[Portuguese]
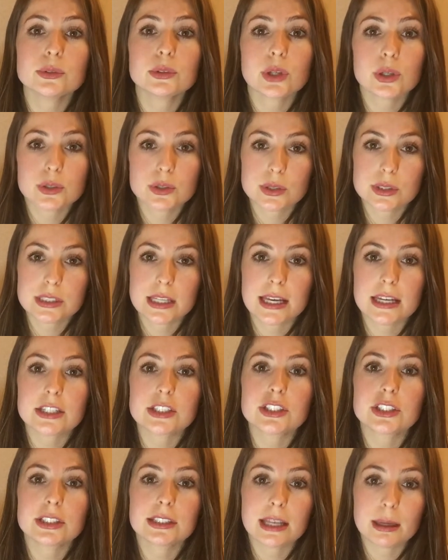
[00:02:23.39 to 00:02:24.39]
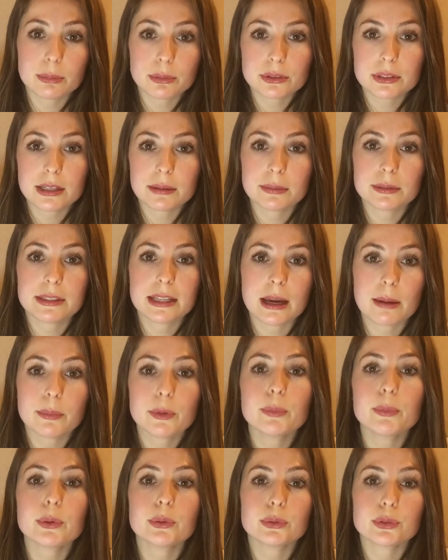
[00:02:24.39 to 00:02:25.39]
o nosso site
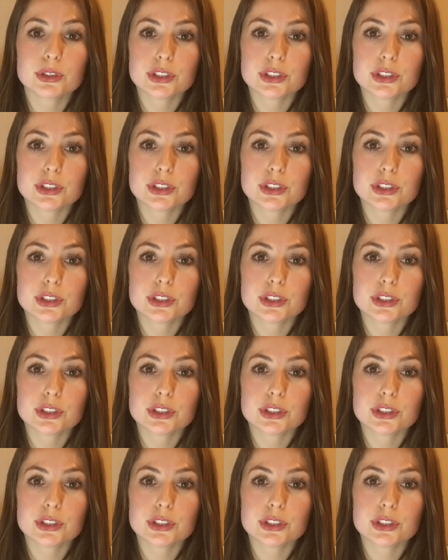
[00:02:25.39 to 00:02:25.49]
www.gdr.adv.br.